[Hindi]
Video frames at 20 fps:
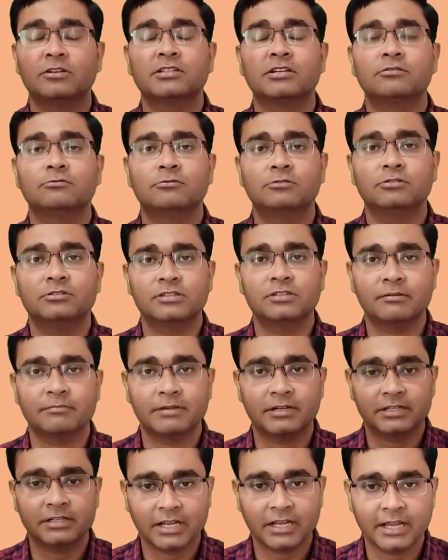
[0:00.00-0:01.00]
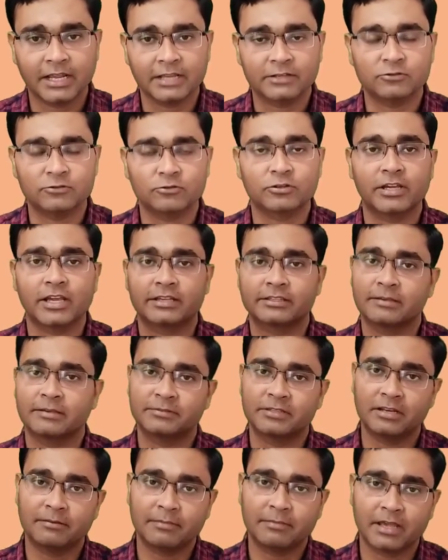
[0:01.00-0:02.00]
ऐसा कौन सा मेटल है जो कि
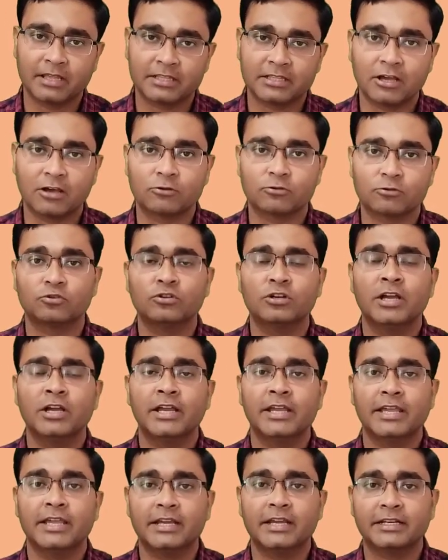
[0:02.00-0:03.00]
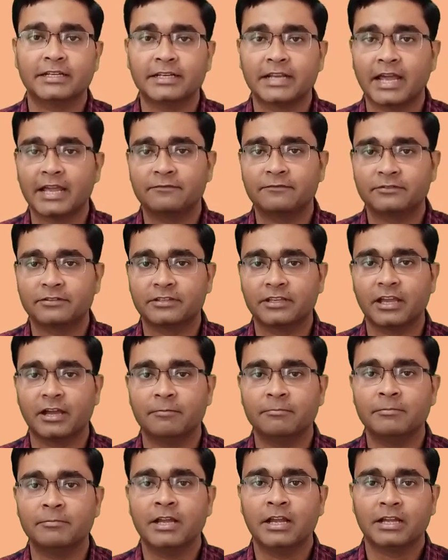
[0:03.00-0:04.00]
एक्सेप्शन में आता है और उसको एक नाइफ से
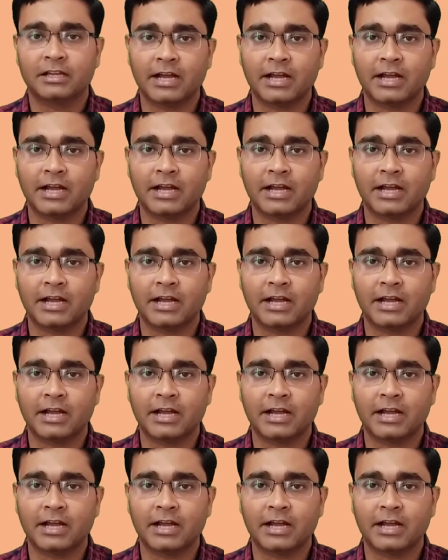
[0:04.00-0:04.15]
हम